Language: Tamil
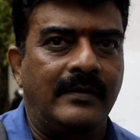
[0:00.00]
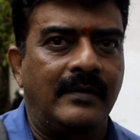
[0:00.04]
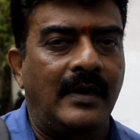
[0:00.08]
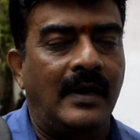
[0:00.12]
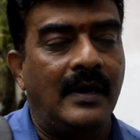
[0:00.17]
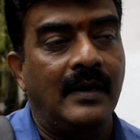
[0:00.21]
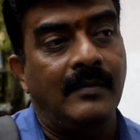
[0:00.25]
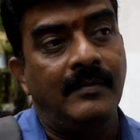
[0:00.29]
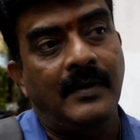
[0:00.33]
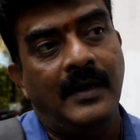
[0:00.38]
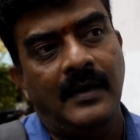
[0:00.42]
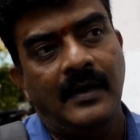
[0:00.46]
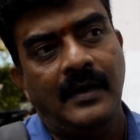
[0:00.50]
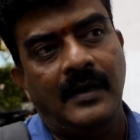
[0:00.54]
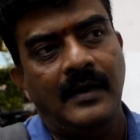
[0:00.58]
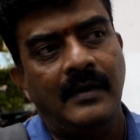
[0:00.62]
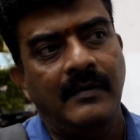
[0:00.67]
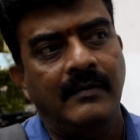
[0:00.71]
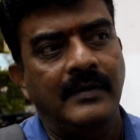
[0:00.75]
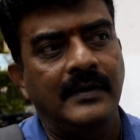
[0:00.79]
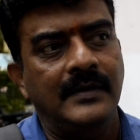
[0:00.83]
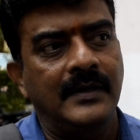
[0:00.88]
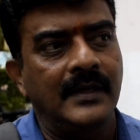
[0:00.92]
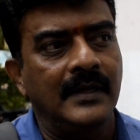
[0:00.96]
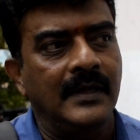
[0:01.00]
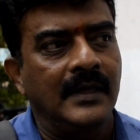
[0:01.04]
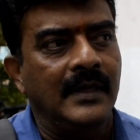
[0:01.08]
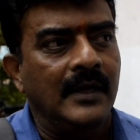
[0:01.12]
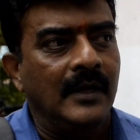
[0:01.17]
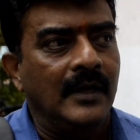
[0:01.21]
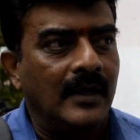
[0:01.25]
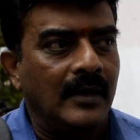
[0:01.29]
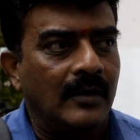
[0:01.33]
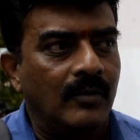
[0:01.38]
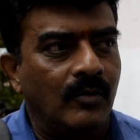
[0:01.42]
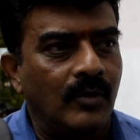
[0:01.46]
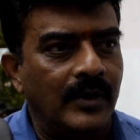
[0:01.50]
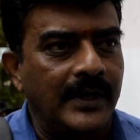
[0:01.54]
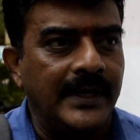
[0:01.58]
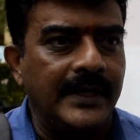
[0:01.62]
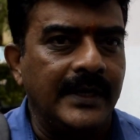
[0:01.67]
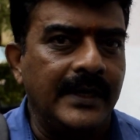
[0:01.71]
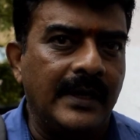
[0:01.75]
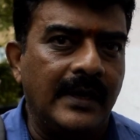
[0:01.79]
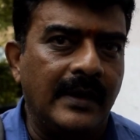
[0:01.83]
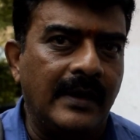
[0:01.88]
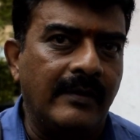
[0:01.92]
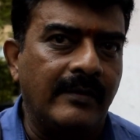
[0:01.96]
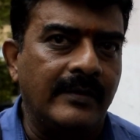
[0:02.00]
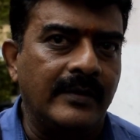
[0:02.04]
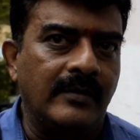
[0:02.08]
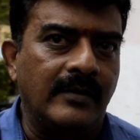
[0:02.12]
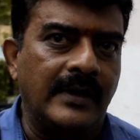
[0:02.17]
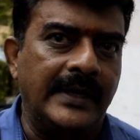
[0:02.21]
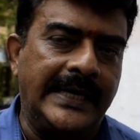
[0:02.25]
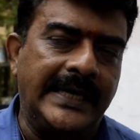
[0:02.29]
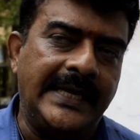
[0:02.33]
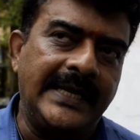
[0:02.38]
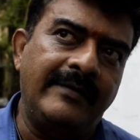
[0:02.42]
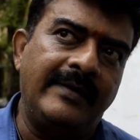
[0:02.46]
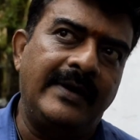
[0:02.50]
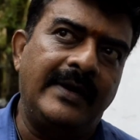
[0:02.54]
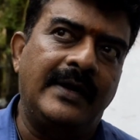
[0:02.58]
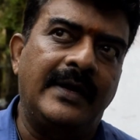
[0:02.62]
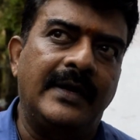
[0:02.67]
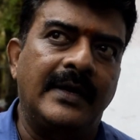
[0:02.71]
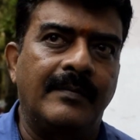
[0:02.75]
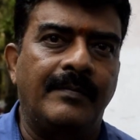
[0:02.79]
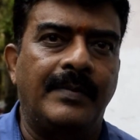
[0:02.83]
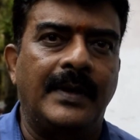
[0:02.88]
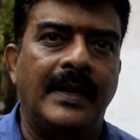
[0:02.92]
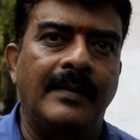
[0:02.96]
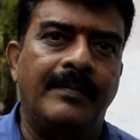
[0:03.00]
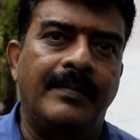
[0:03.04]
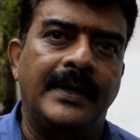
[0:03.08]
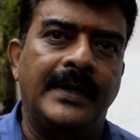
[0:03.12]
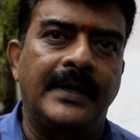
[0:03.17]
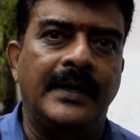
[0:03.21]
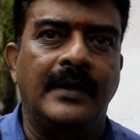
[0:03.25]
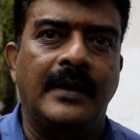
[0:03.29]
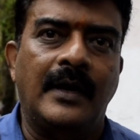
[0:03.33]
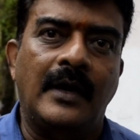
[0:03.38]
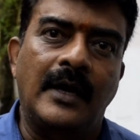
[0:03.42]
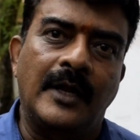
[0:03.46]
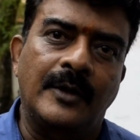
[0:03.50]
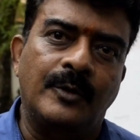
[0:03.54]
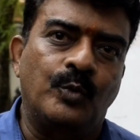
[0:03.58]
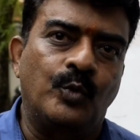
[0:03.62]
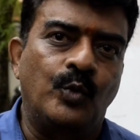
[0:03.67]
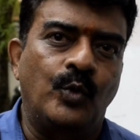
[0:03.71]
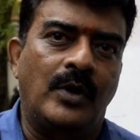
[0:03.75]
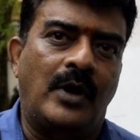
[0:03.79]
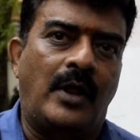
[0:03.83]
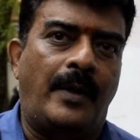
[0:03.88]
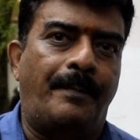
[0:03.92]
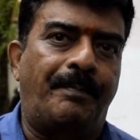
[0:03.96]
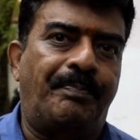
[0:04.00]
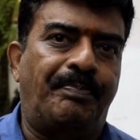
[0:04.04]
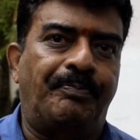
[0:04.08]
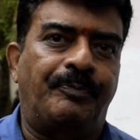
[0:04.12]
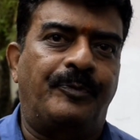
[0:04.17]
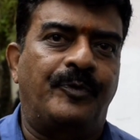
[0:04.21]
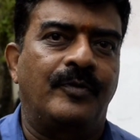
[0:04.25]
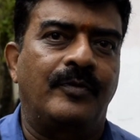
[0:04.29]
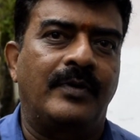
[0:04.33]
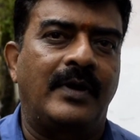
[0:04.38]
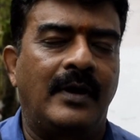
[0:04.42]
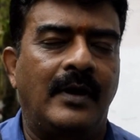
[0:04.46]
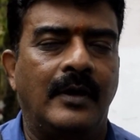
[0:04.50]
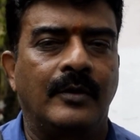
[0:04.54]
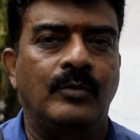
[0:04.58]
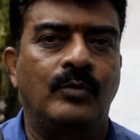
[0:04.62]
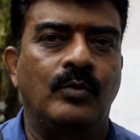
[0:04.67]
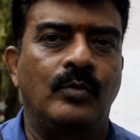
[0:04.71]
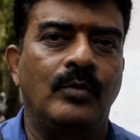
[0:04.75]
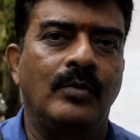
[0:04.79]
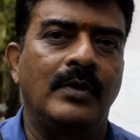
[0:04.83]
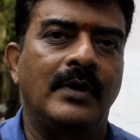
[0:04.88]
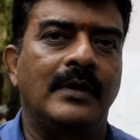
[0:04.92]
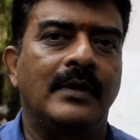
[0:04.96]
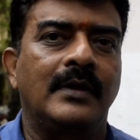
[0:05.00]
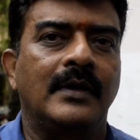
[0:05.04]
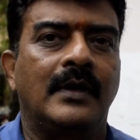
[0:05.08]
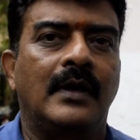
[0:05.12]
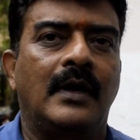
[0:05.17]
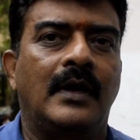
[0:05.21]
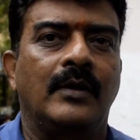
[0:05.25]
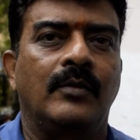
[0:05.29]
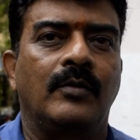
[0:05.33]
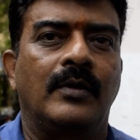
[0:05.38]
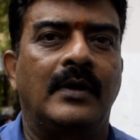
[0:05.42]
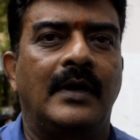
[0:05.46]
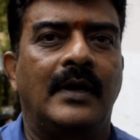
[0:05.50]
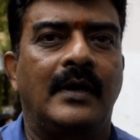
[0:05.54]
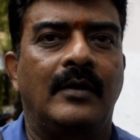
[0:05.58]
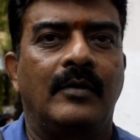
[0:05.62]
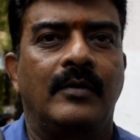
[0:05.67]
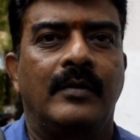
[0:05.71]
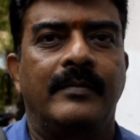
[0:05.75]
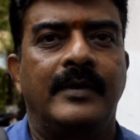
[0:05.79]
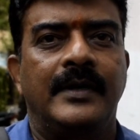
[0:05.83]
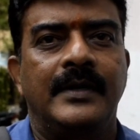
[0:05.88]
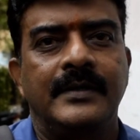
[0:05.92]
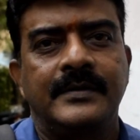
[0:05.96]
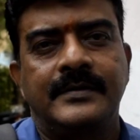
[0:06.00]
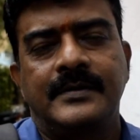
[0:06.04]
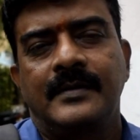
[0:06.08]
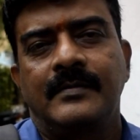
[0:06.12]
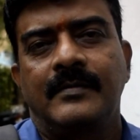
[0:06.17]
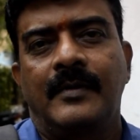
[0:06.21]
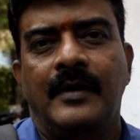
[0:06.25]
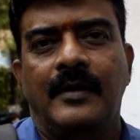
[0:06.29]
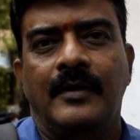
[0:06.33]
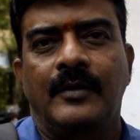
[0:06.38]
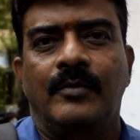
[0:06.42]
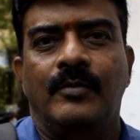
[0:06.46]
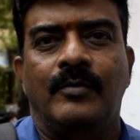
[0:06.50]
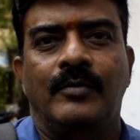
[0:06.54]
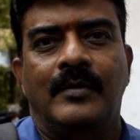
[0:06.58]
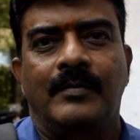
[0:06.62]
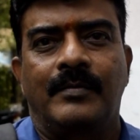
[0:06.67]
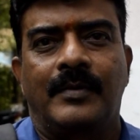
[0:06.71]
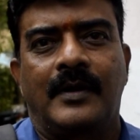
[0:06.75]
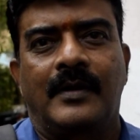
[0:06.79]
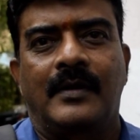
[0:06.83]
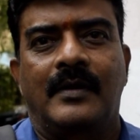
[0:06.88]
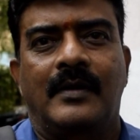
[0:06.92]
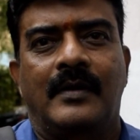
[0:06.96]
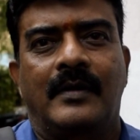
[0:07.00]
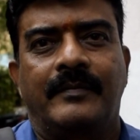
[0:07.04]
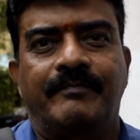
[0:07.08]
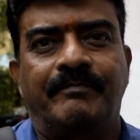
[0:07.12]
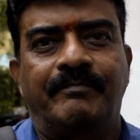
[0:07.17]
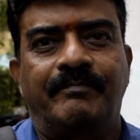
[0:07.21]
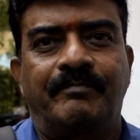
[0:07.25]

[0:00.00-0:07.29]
நாலு மேலால் வந்து ஓடிடியிலலாம் வந்து விட டிவியில் நீங்கள் ப்ளே பண்ணிங்கன்னா நல்லா தூங்கலாம் ஸோ நல்லா தூங்குறதுக்கான ஒரு நல்ல ஒரு மெடிசன் மாதிரி இருக்கும் அந்த படம்லாம்